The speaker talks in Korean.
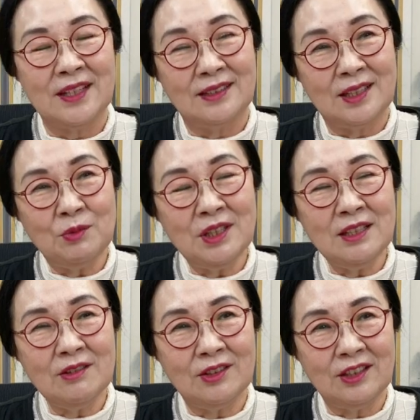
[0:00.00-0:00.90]
재미있는
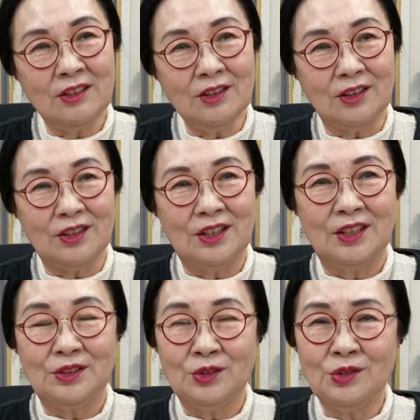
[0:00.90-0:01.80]
건요,
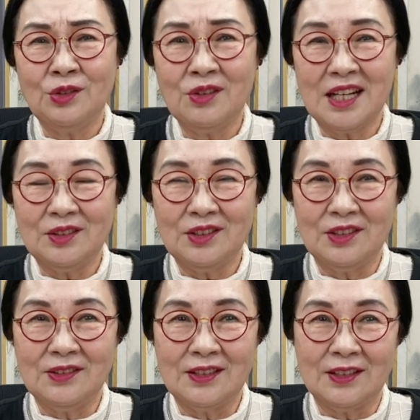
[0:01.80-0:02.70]
추성하고
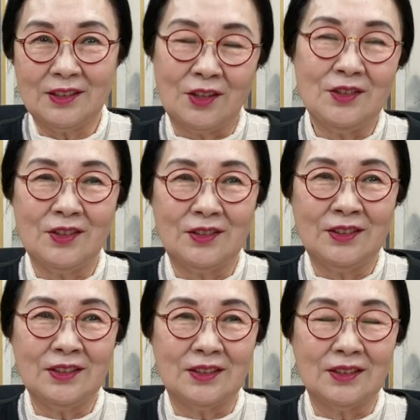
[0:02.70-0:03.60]
전성,
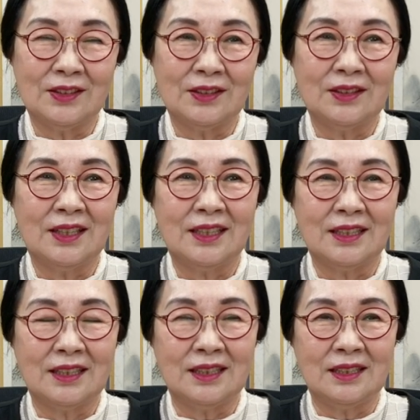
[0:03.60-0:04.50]
전성은
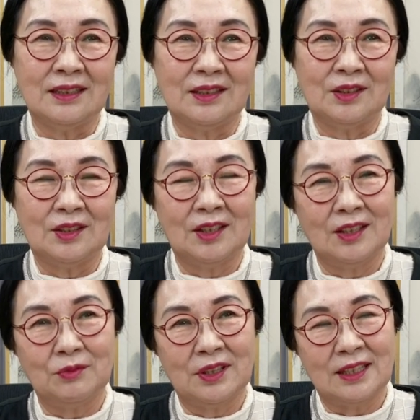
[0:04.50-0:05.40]
그
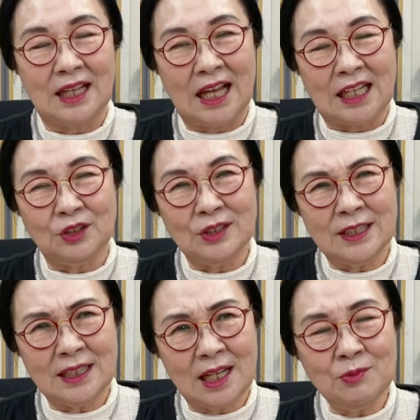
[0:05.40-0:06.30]
아주
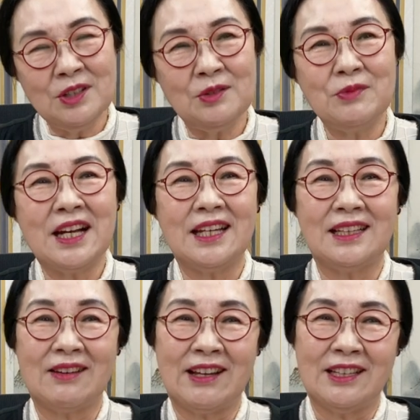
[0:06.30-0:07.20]
짧은 음가에
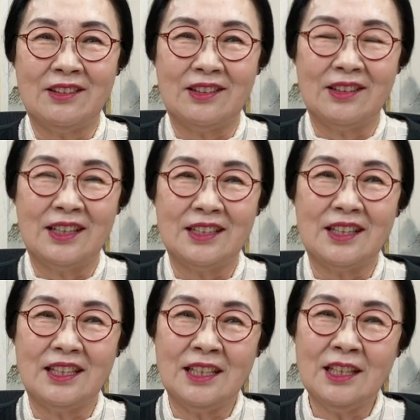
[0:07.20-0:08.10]
나와요.
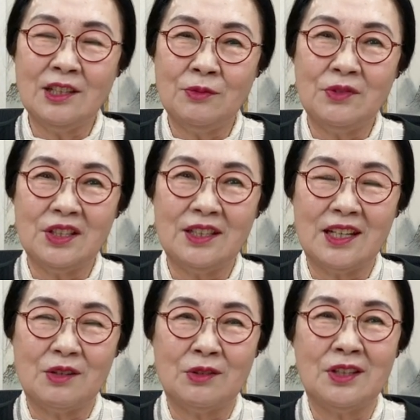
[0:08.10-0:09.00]
그래서 이 음들이
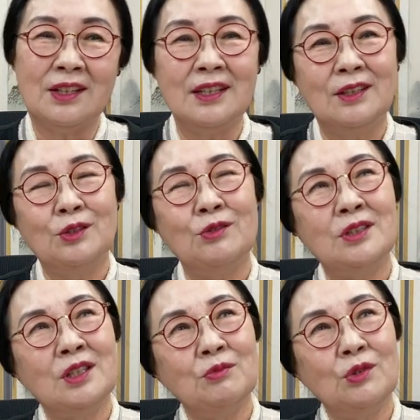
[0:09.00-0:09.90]
나오면
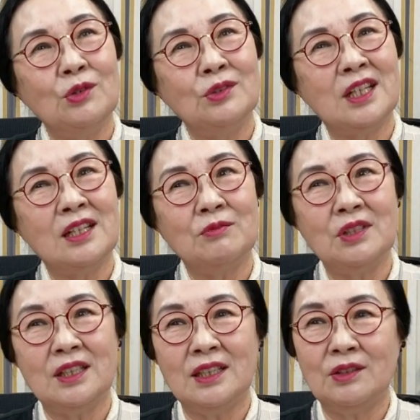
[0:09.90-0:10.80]
요새 뭐
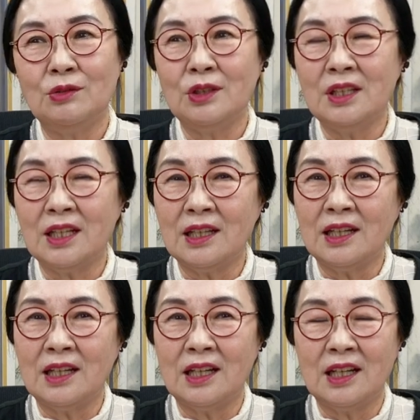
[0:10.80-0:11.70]
사람들이
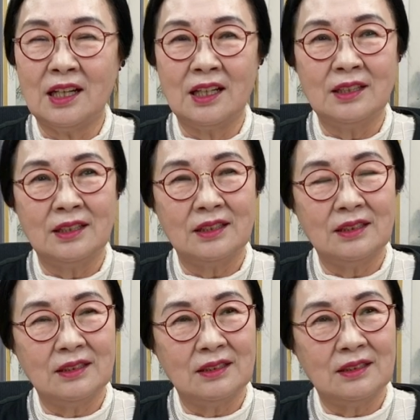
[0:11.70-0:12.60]
우리나라
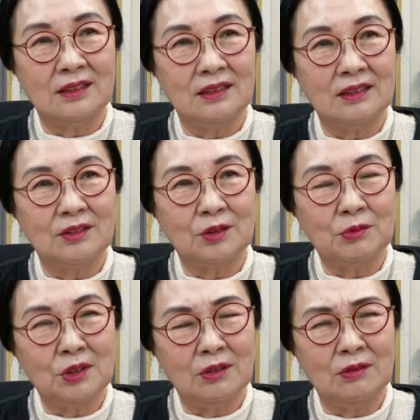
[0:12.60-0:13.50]
그
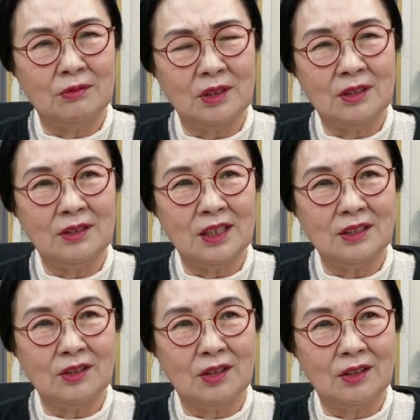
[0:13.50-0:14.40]
뭐 이런
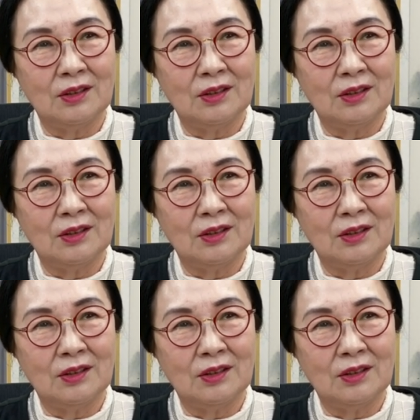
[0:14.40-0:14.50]
데서